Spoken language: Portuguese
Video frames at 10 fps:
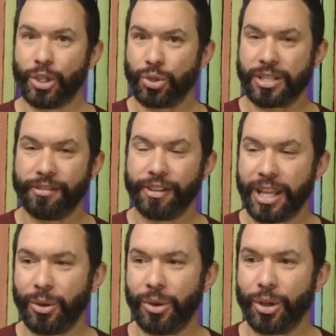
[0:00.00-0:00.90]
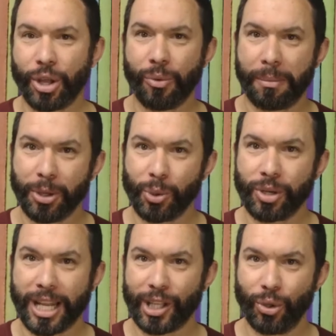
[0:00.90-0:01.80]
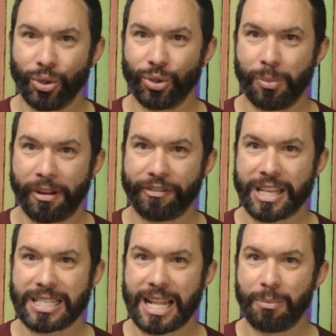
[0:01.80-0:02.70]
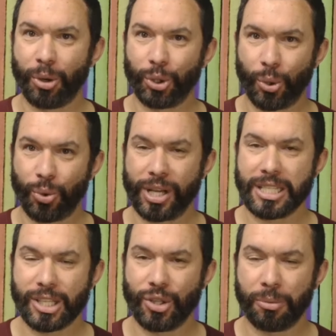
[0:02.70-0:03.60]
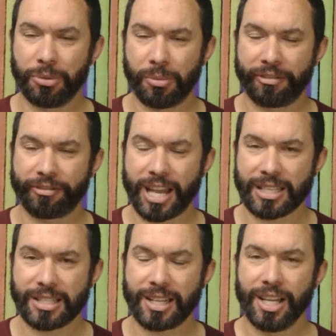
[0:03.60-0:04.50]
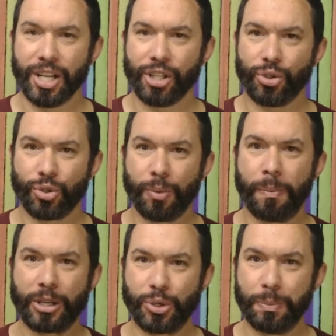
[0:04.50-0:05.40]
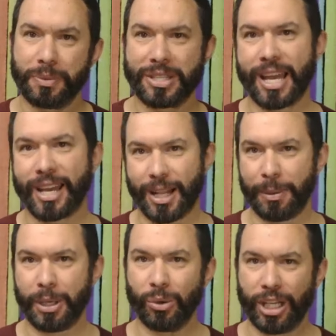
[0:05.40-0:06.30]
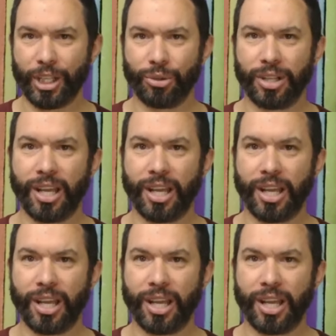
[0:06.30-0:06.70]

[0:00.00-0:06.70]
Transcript: Inclusive, tem, eu tenho um amigo que ele é dono de uma festa, ele botou esse nome numa festa do chupa-chups, que é aquele pirulito,